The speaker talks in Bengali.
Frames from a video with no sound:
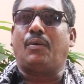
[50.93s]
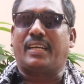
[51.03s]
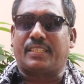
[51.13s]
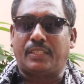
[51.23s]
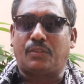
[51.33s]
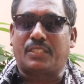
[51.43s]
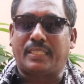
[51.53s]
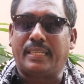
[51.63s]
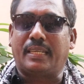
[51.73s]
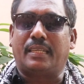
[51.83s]
অগাস্টের দশ
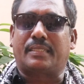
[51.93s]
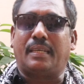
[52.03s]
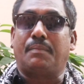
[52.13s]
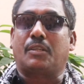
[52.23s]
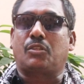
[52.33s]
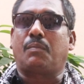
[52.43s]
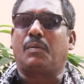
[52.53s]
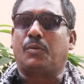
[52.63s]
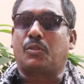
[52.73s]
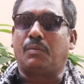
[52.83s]
তারিখ আজকে আমরা
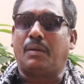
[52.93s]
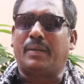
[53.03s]
সর্বপ্রথম